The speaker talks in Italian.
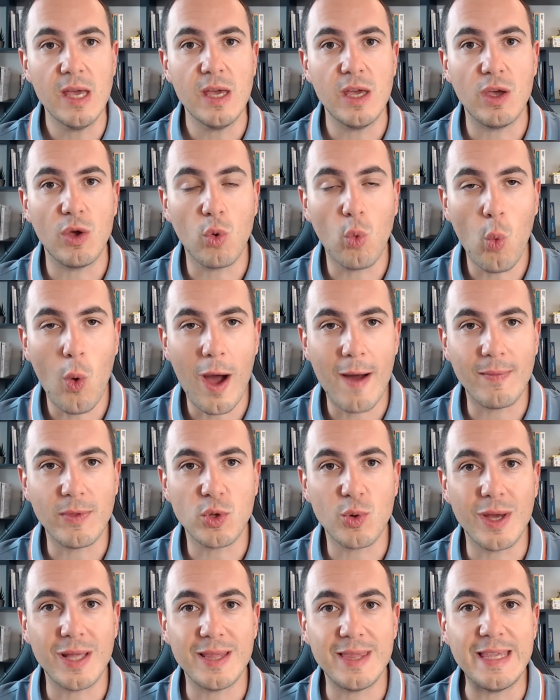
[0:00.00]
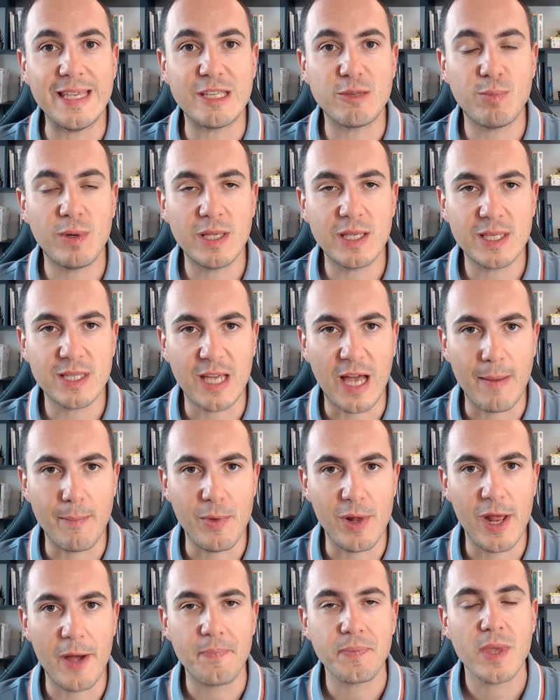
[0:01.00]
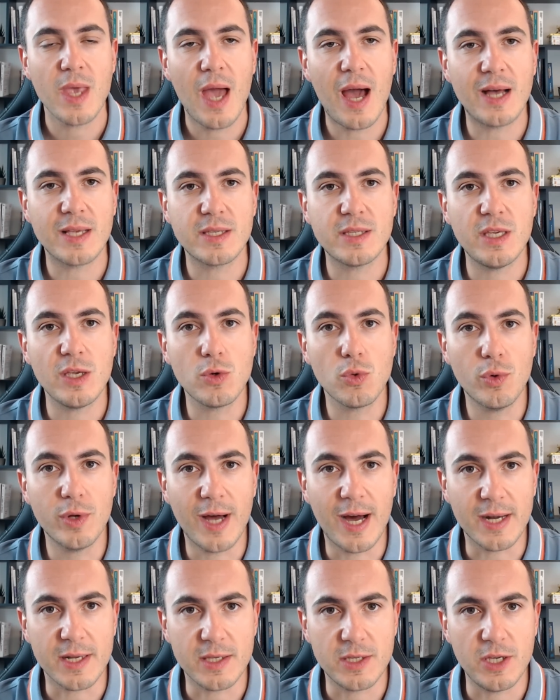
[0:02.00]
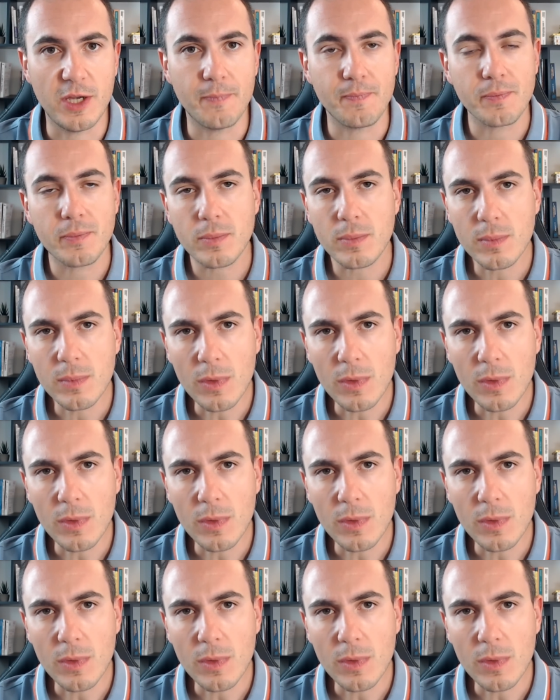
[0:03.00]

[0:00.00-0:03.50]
in quanto è indispensabile assicurarsi